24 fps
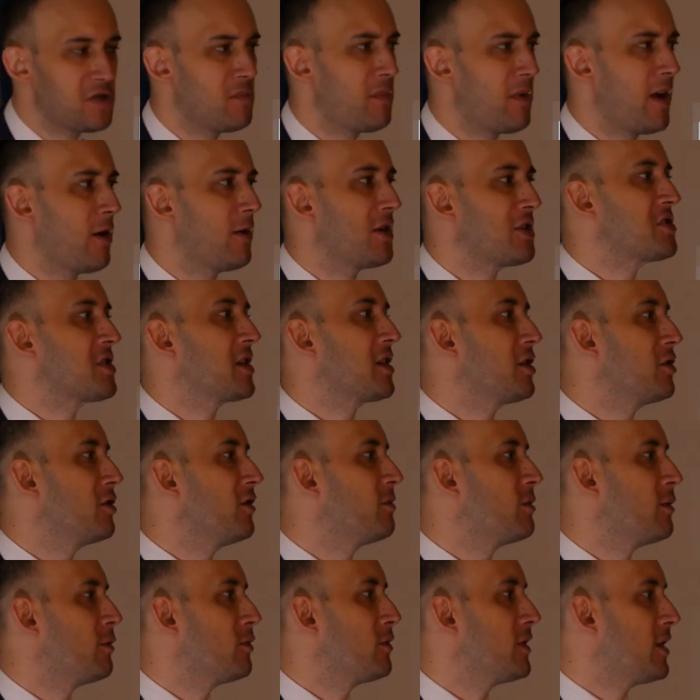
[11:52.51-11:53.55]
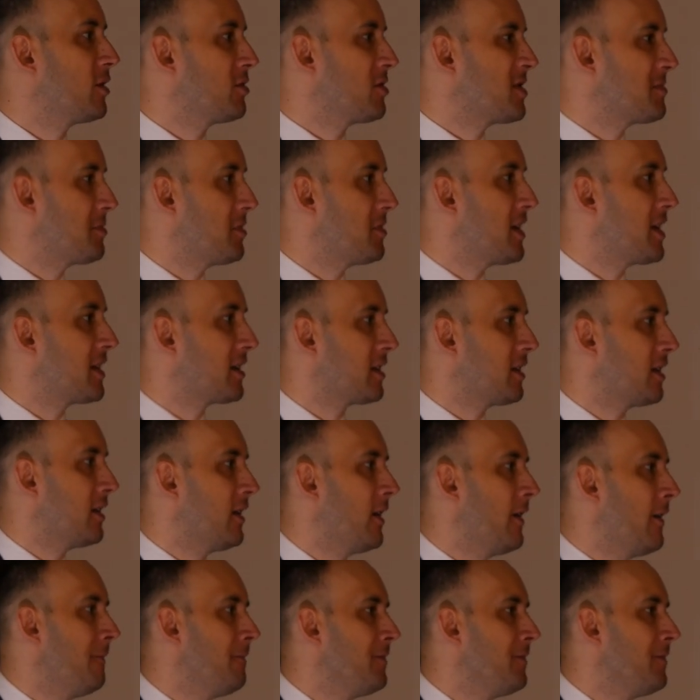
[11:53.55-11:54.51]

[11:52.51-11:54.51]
nie mają aż takiego wpływu na gospodarkę,